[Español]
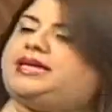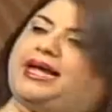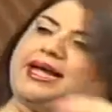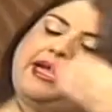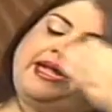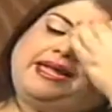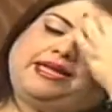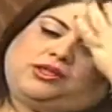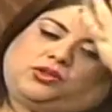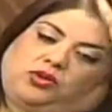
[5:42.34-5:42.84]
O sea,
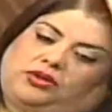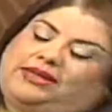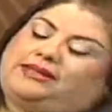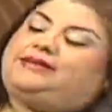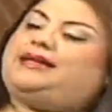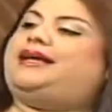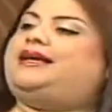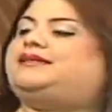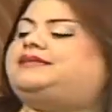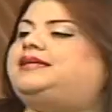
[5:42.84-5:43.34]
tú le
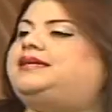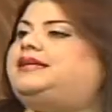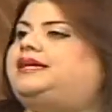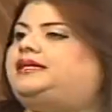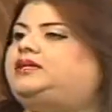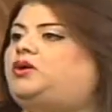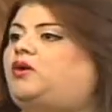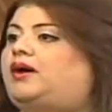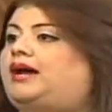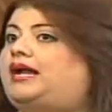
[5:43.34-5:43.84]
estás
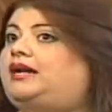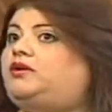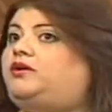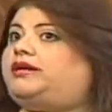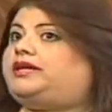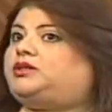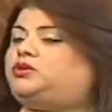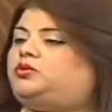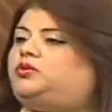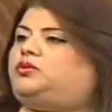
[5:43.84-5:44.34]
exigiendo
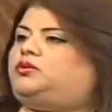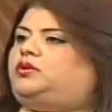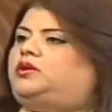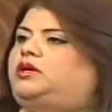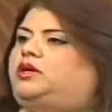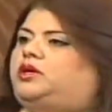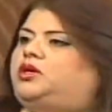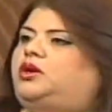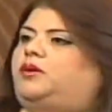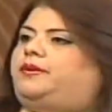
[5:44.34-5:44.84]
algo que tú
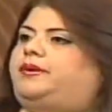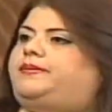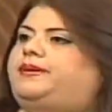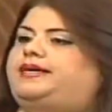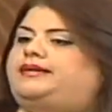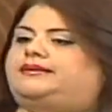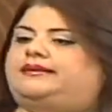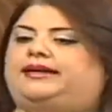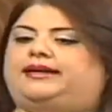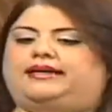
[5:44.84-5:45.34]
no
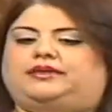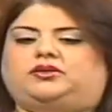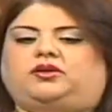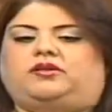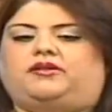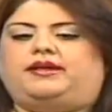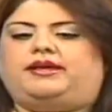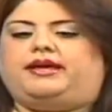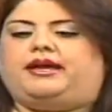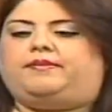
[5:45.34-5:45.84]
viviste. En
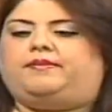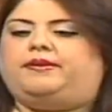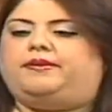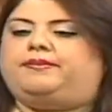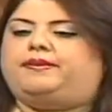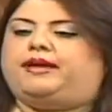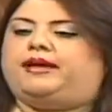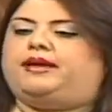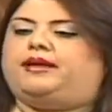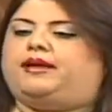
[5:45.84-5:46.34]
estos días,
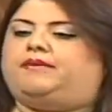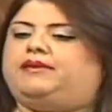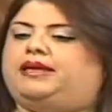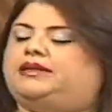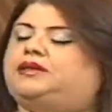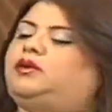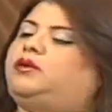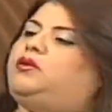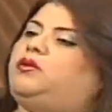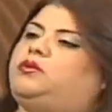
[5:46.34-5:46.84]
eh,
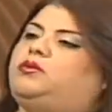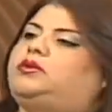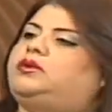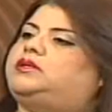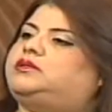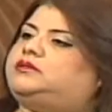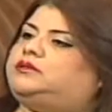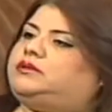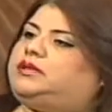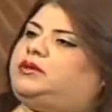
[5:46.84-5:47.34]
hablando con
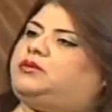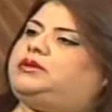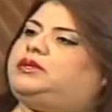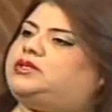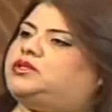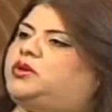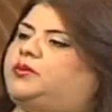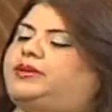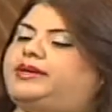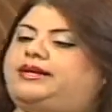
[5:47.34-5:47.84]
uno de
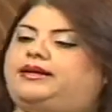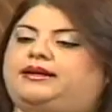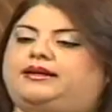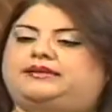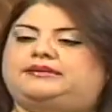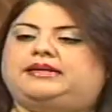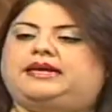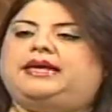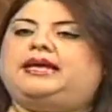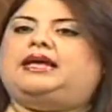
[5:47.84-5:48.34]
unas
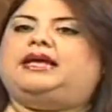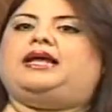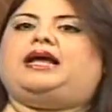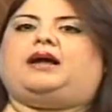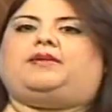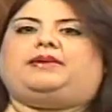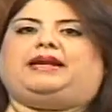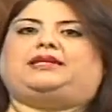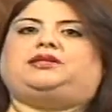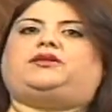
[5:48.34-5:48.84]
sobrinas,
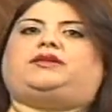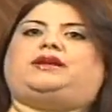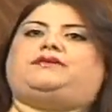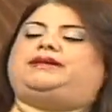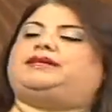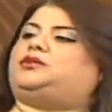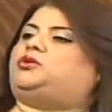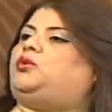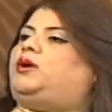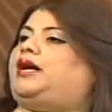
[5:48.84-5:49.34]
hablando del
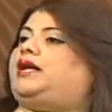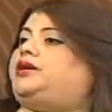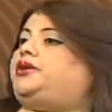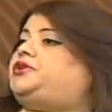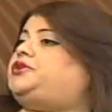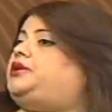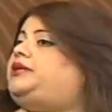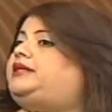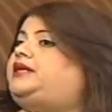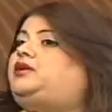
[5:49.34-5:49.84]

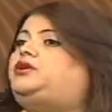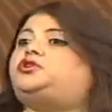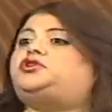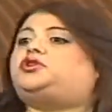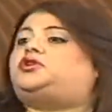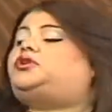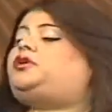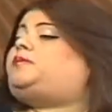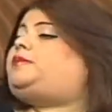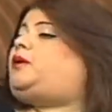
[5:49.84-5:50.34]
vestuario, yo le digo,
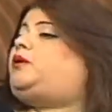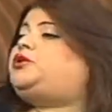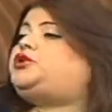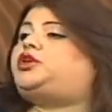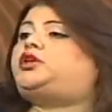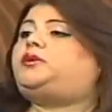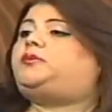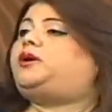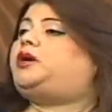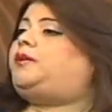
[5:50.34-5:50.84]
yo no,
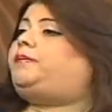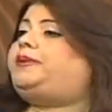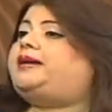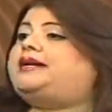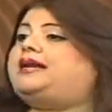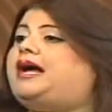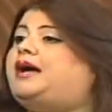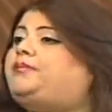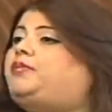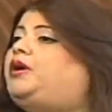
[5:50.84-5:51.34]
yo no voy a
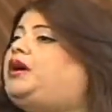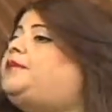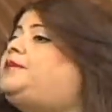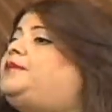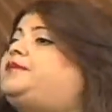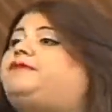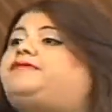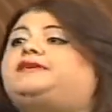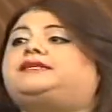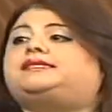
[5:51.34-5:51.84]
opinar porque a
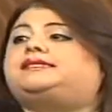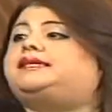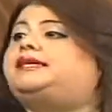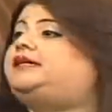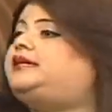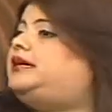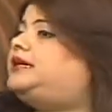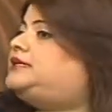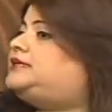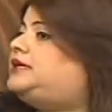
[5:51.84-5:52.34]
mí me
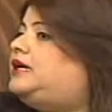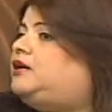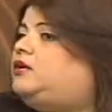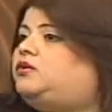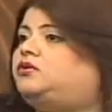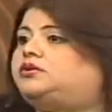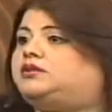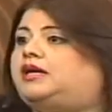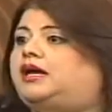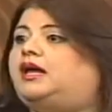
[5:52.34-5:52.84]
fascinan esas
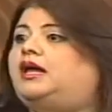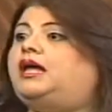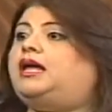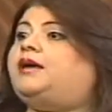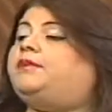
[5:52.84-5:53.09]
cosas.